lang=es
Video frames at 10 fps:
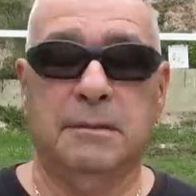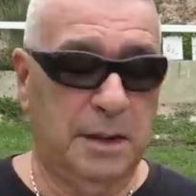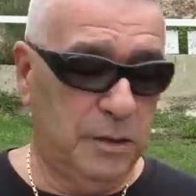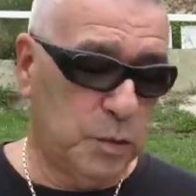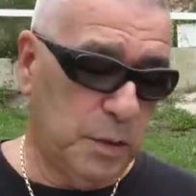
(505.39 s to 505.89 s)

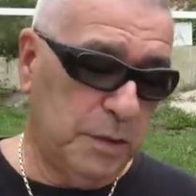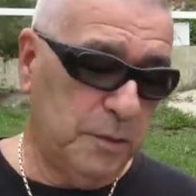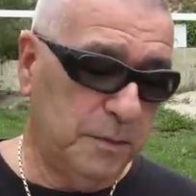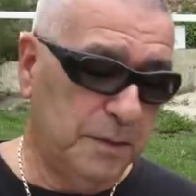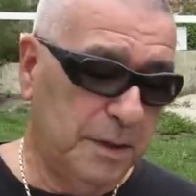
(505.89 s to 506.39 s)
a su hijo,
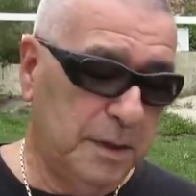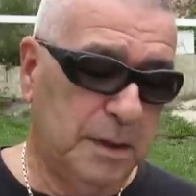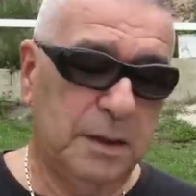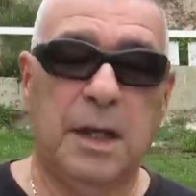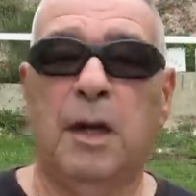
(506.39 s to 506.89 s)

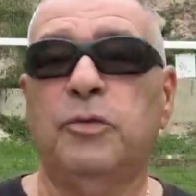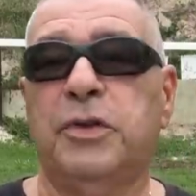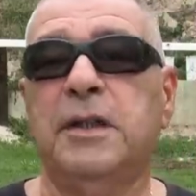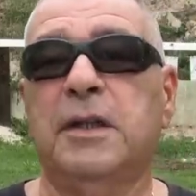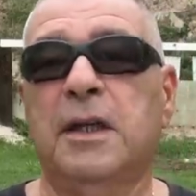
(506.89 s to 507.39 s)
que es
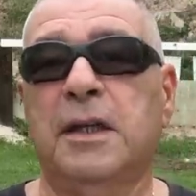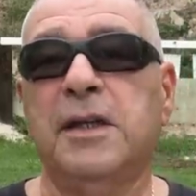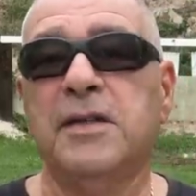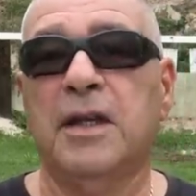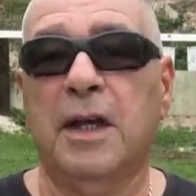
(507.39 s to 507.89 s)
autista de
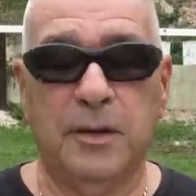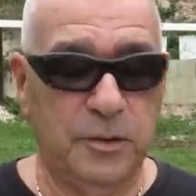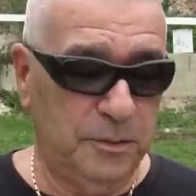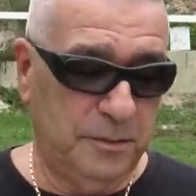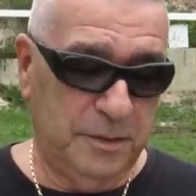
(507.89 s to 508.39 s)
15 años,